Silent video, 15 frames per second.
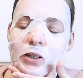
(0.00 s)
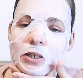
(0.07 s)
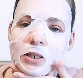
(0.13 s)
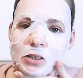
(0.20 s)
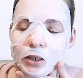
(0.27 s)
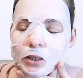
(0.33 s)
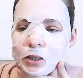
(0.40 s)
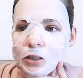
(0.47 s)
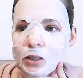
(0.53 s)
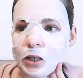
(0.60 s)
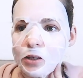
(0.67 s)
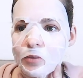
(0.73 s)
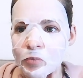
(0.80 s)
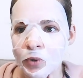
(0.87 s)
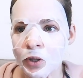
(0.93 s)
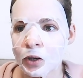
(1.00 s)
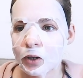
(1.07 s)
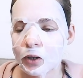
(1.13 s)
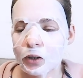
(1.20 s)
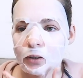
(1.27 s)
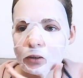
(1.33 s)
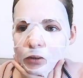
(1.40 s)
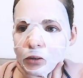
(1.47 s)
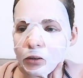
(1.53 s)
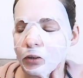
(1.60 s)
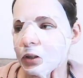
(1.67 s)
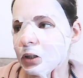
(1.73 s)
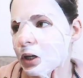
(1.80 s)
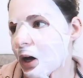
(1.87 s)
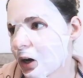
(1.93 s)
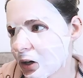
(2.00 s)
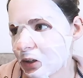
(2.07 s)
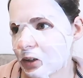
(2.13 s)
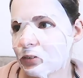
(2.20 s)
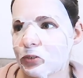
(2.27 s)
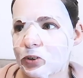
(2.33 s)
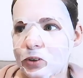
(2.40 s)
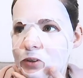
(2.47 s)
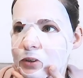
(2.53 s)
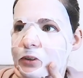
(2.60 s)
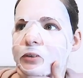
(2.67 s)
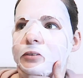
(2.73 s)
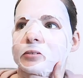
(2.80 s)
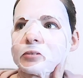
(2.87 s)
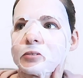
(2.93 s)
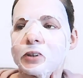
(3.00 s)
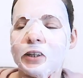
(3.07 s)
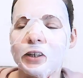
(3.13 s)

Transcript: на несколько дней. И реально вот э,